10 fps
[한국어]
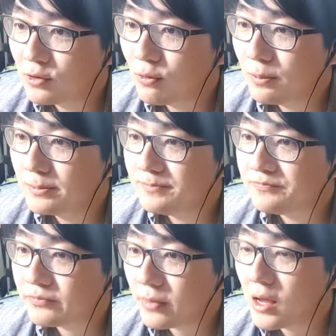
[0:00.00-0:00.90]
좀
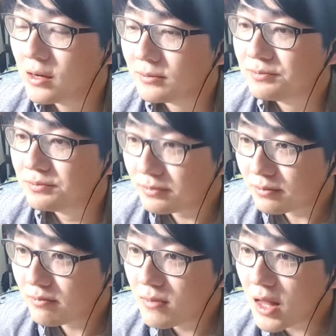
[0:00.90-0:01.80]

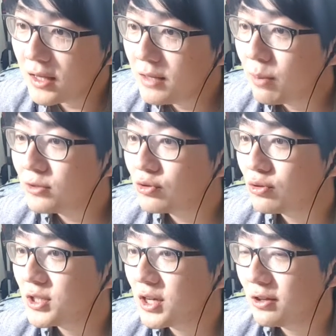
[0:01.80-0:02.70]
이번
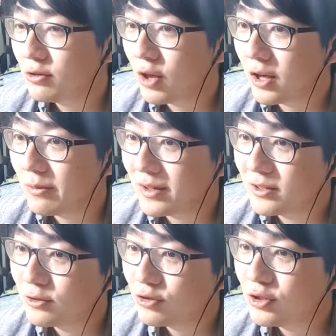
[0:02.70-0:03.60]
소식에는 되게
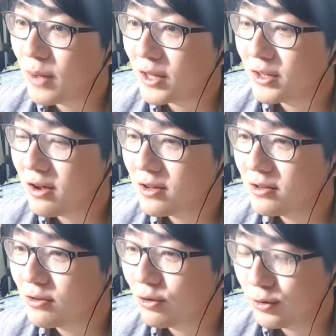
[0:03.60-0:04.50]
많이 술이 많이
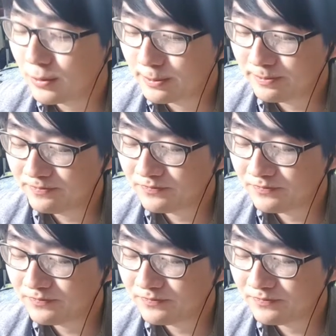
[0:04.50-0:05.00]
당기는 거는